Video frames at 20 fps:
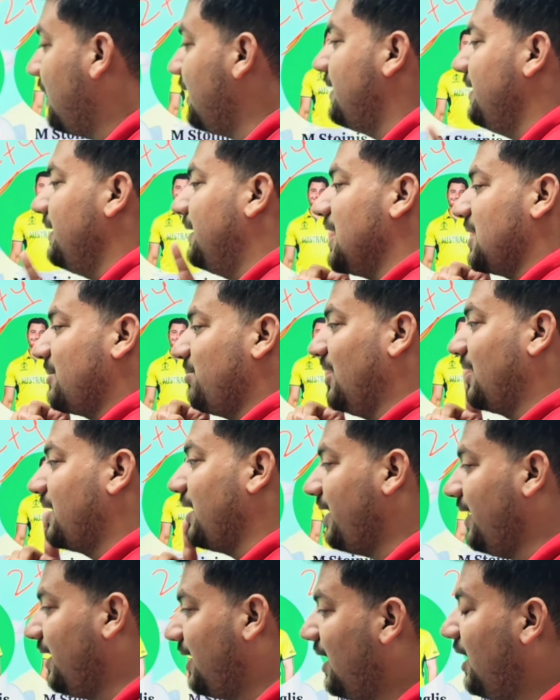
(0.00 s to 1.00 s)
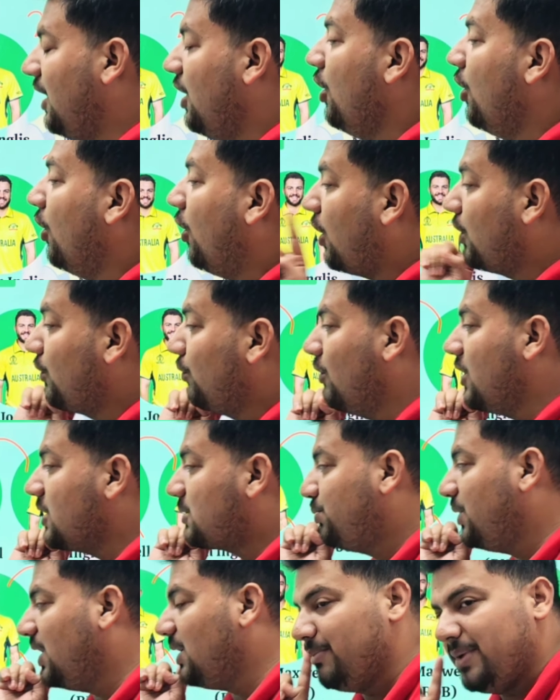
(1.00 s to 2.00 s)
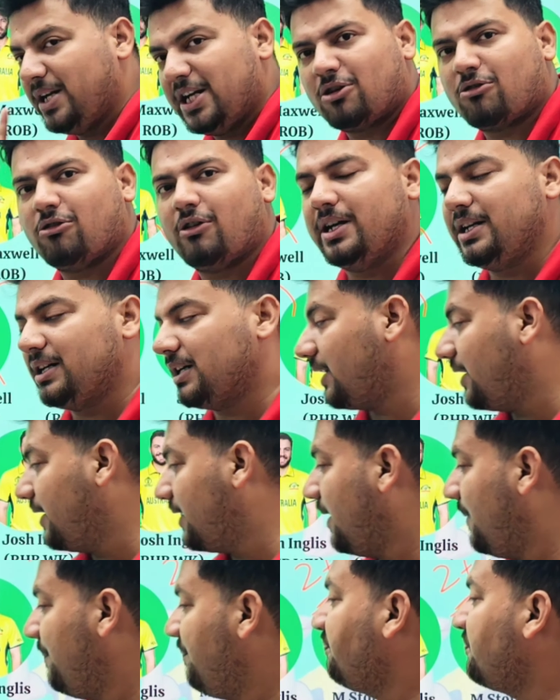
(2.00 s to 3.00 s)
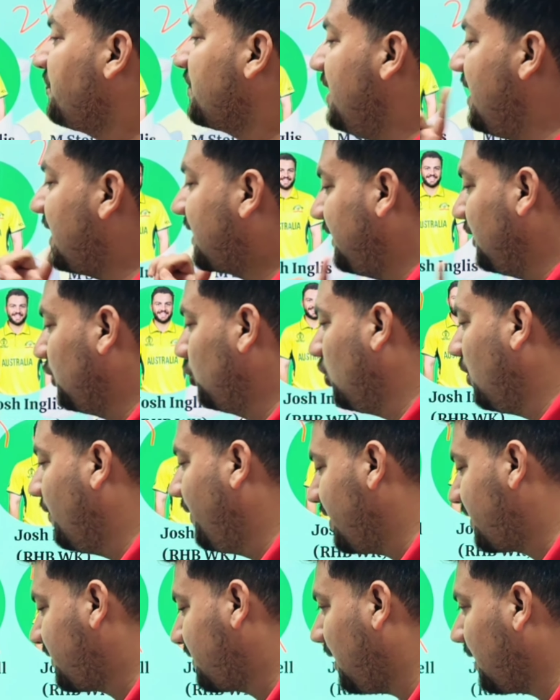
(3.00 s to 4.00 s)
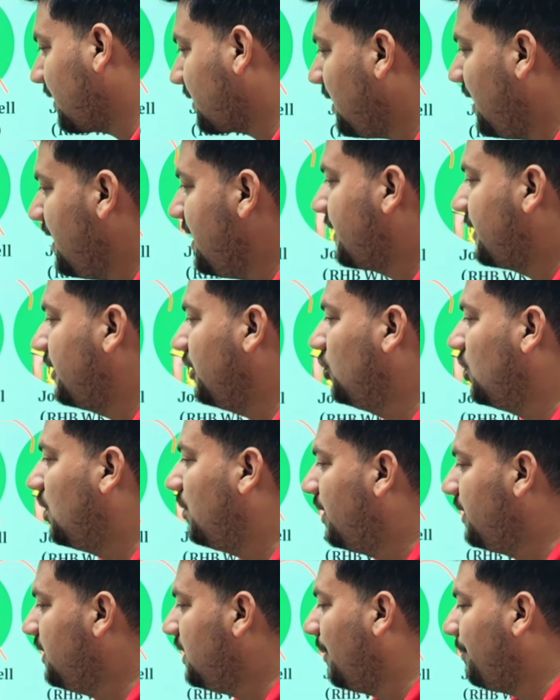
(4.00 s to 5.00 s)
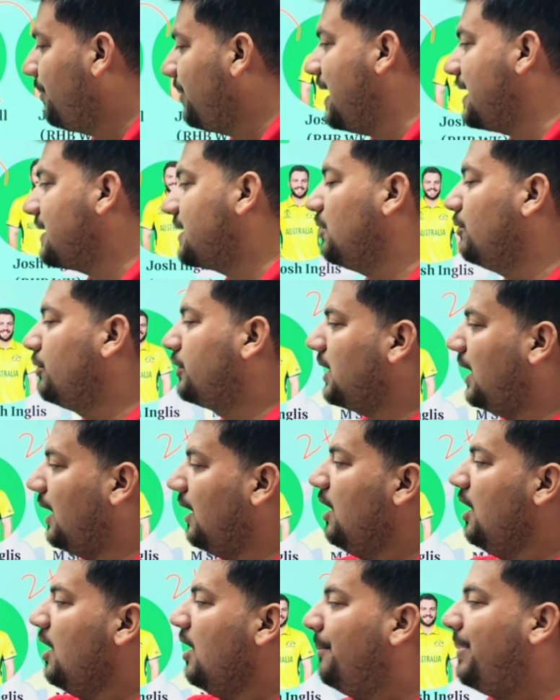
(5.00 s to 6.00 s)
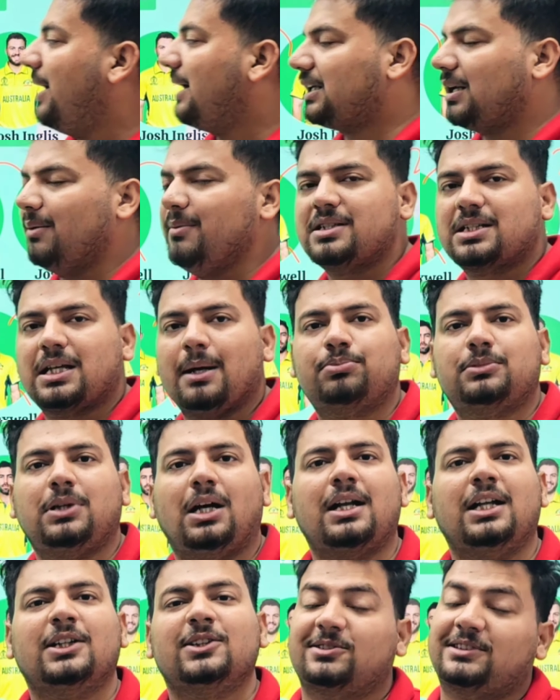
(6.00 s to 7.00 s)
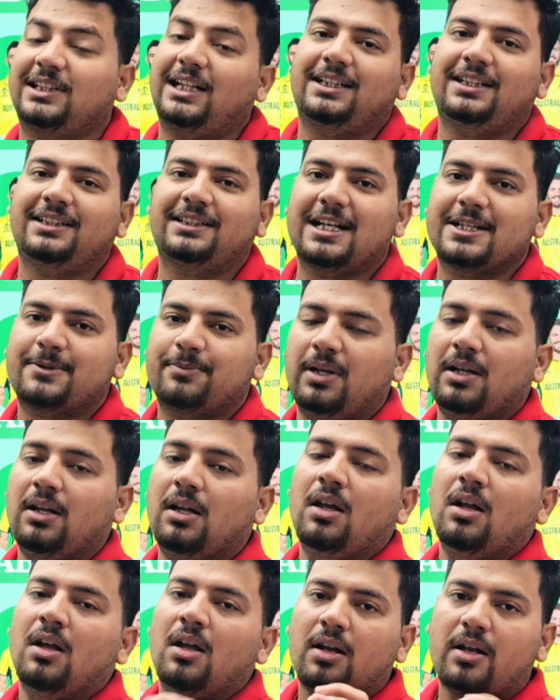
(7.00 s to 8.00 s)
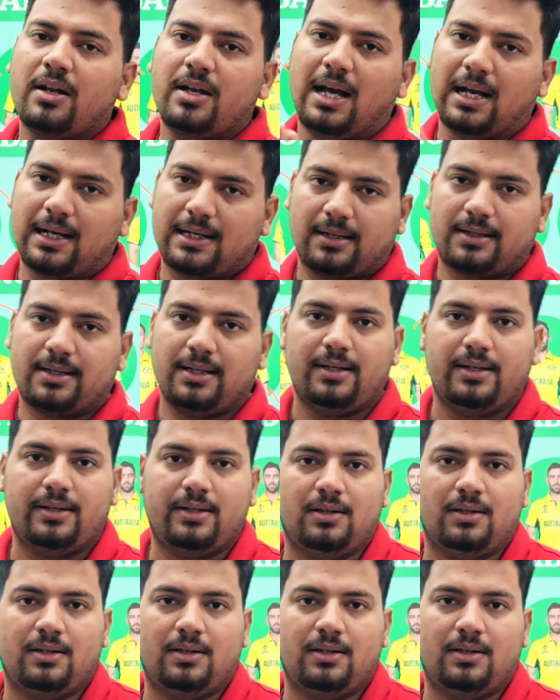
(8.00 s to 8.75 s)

किसी का स्पेल कटेगा और वो स्पेल मेरे अकॉर्डिंग कटेगा एक से दो ओवर स्टार्ट का एक से दो ओवर यहाँ पे हैजलवुड का पैट कमिंस कप्तान है तो शायद इनका स्पेल ना कटे